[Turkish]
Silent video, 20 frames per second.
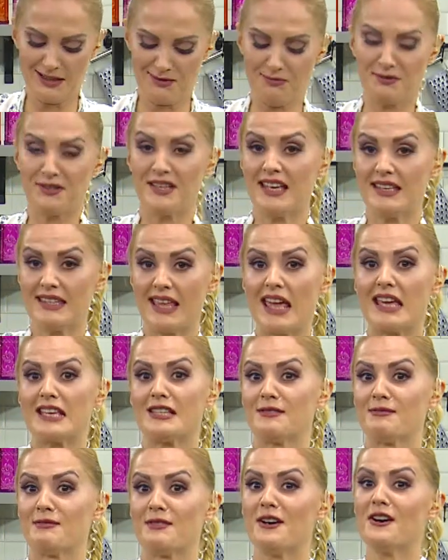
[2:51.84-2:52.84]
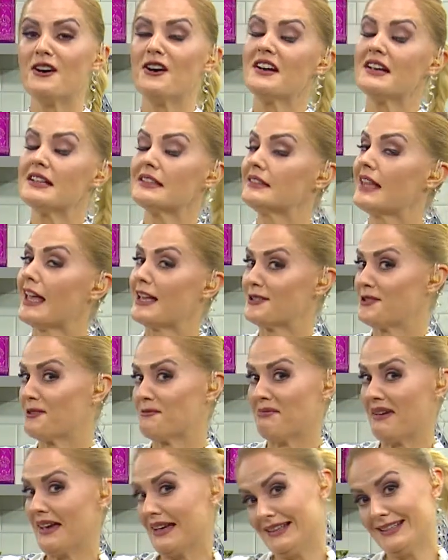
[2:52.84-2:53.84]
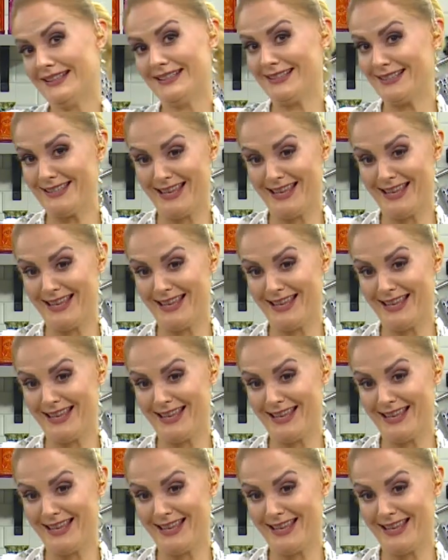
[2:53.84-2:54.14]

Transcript: Hiçbir şey değişmiyor. Tecrübeyle